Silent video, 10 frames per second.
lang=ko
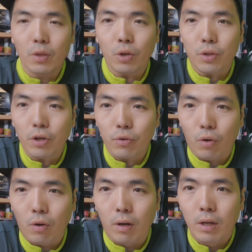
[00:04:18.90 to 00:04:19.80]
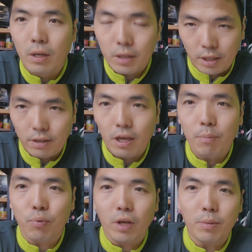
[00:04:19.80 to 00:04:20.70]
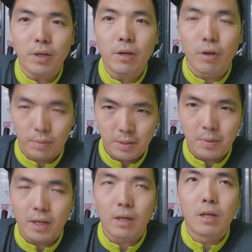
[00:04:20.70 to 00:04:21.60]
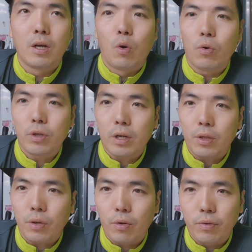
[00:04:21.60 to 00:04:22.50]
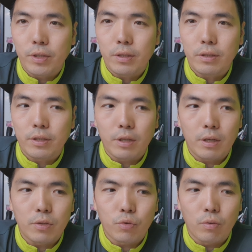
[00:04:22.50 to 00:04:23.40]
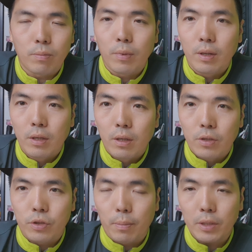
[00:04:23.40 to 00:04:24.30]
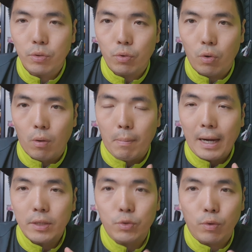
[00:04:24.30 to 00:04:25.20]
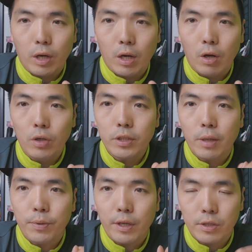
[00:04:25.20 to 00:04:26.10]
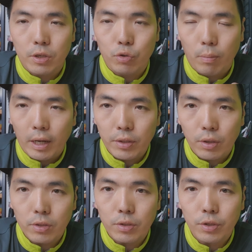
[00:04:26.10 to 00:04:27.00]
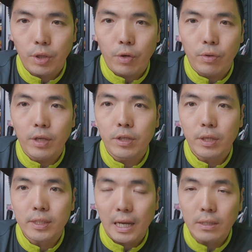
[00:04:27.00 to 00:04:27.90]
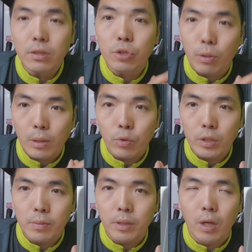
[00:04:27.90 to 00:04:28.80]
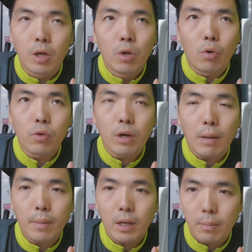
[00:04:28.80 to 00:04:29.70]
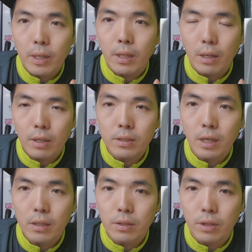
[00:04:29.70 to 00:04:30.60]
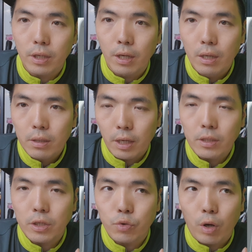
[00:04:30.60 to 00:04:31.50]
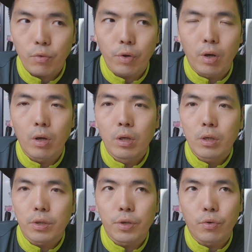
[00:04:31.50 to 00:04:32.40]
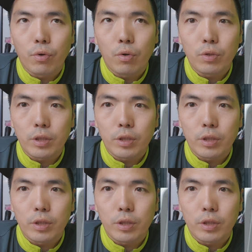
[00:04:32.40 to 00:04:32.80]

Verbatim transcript: 터뜨려도 크게 부담이 없습니다 오늘 같은 경우는 이제 좀 전반적으로 마리수가 어제에 비해서는 좀 많이 떨어졌는데요 대신에 사이즈는 정말 좋았습니다 오늘 한 마리 한 마리 낚이는 사이즈들이 굉장히 좋았고요 그리고